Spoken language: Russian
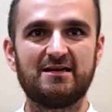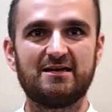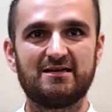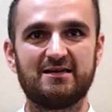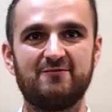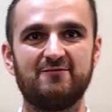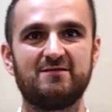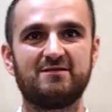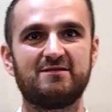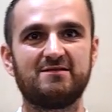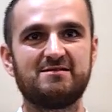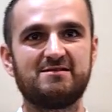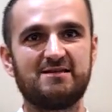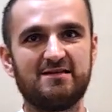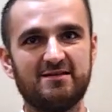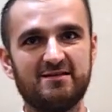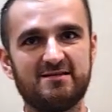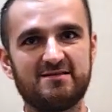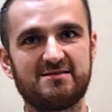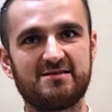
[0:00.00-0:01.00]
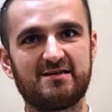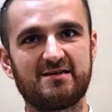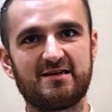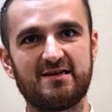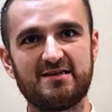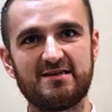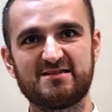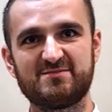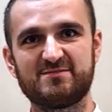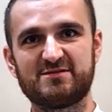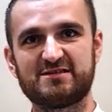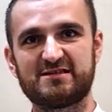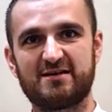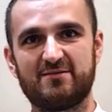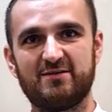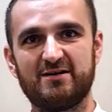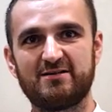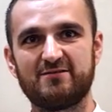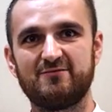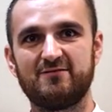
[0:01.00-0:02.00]
Когда вы это делаете, организм
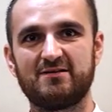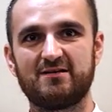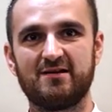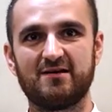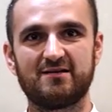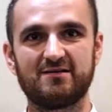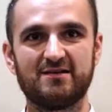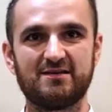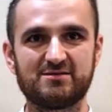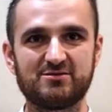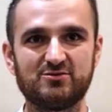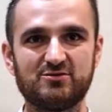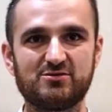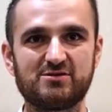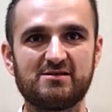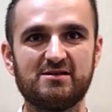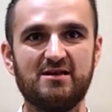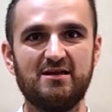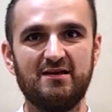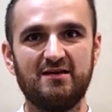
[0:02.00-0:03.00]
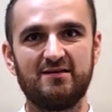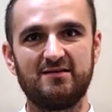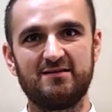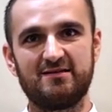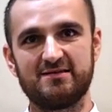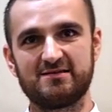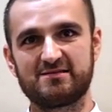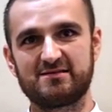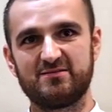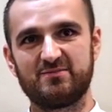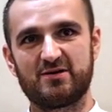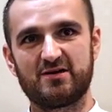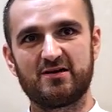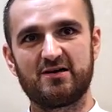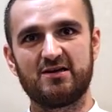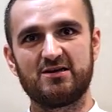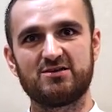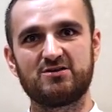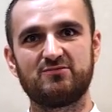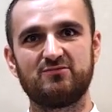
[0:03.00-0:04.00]
срабатывает как насос и резко
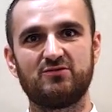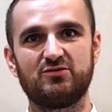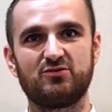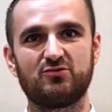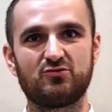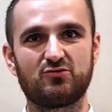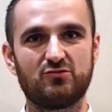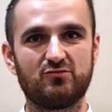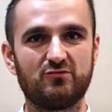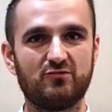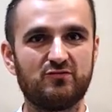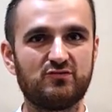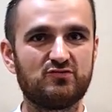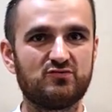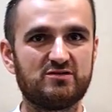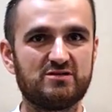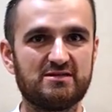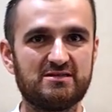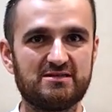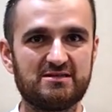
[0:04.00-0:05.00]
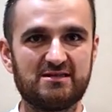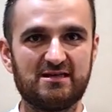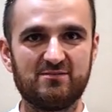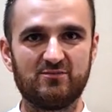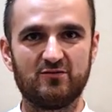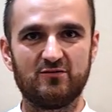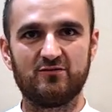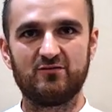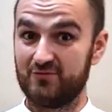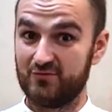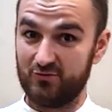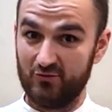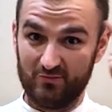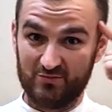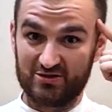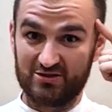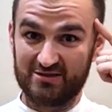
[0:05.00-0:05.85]
прокачивает кровью всю систему, в том